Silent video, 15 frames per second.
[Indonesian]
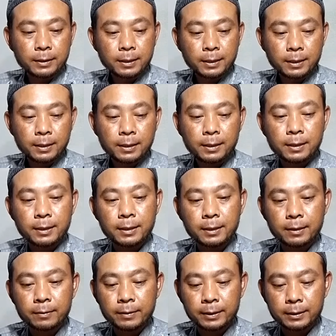ya
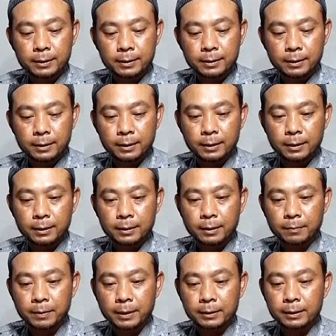wes ini
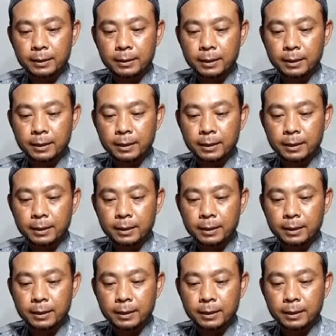terpaksa